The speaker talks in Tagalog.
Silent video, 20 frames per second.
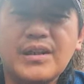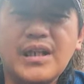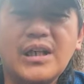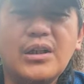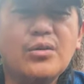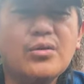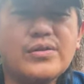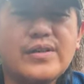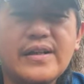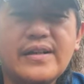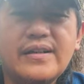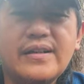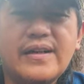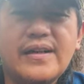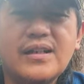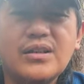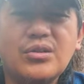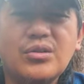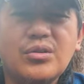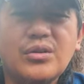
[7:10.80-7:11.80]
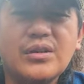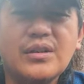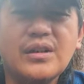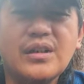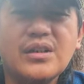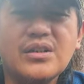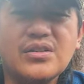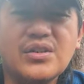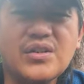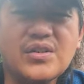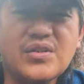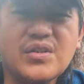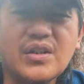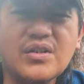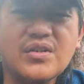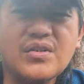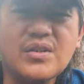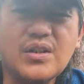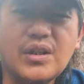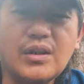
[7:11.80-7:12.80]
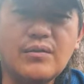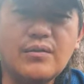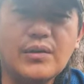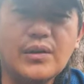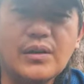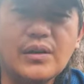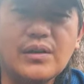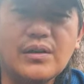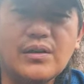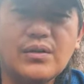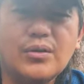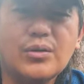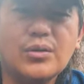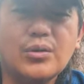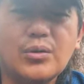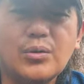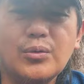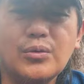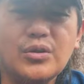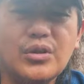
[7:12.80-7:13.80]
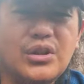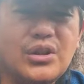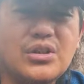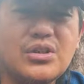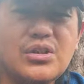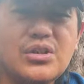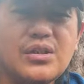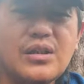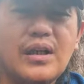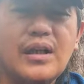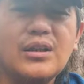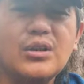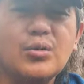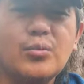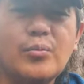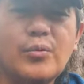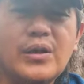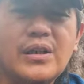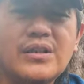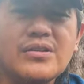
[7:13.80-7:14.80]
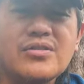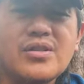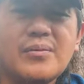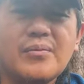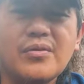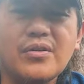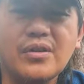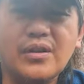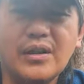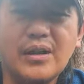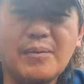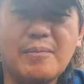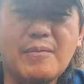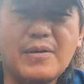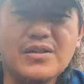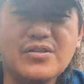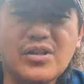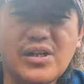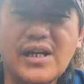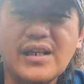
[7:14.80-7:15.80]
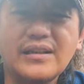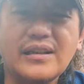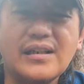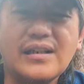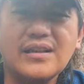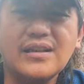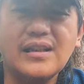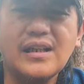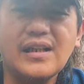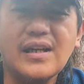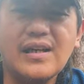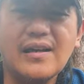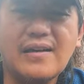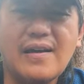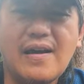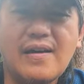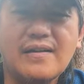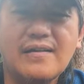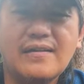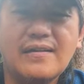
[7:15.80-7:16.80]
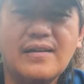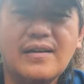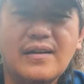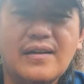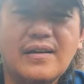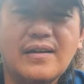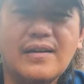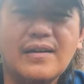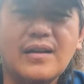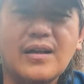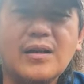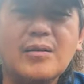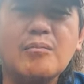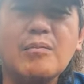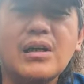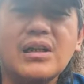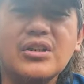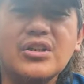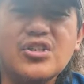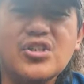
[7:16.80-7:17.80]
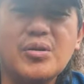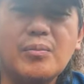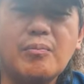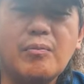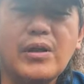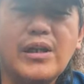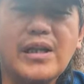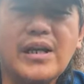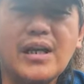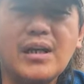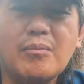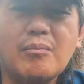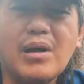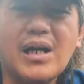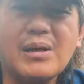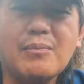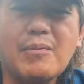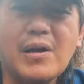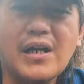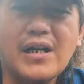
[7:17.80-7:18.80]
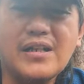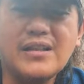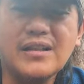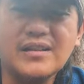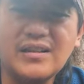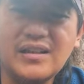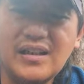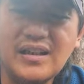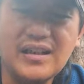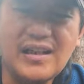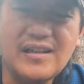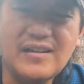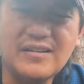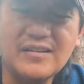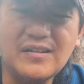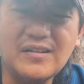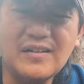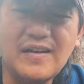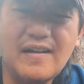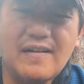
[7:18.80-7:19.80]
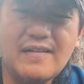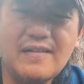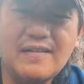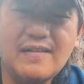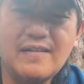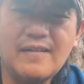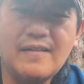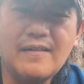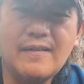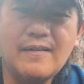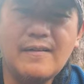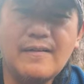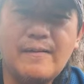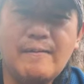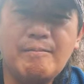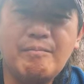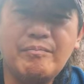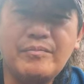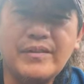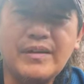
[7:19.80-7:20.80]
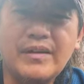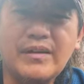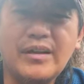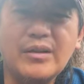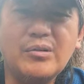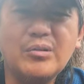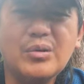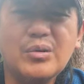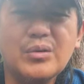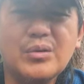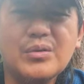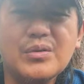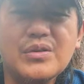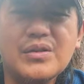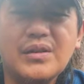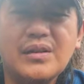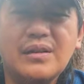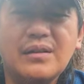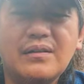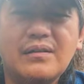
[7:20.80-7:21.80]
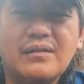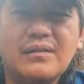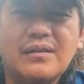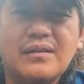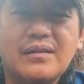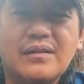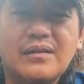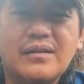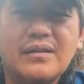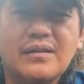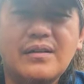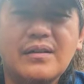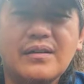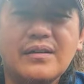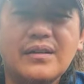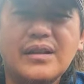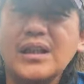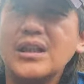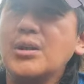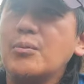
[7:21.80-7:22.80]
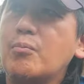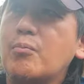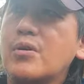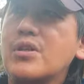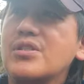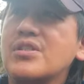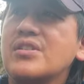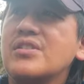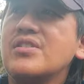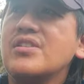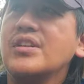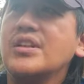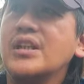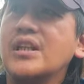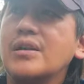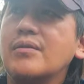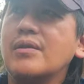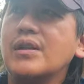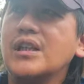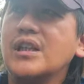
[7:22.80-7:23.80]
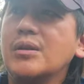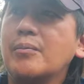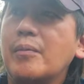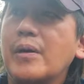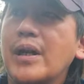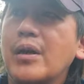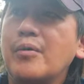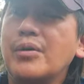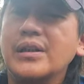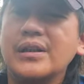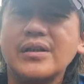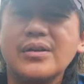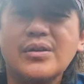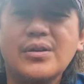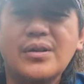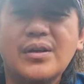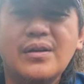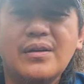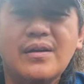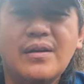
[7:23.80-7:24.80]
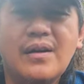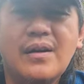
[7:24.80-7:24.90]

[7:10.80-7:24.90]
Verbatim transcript: Inusar na da iti existence ti evil to teach and to bring something nga pagsayatan iti anak na kan mang disiplina, kan mang ipakita, ti kinalintag na nga nututusan. Diti present city iti panawan tayo.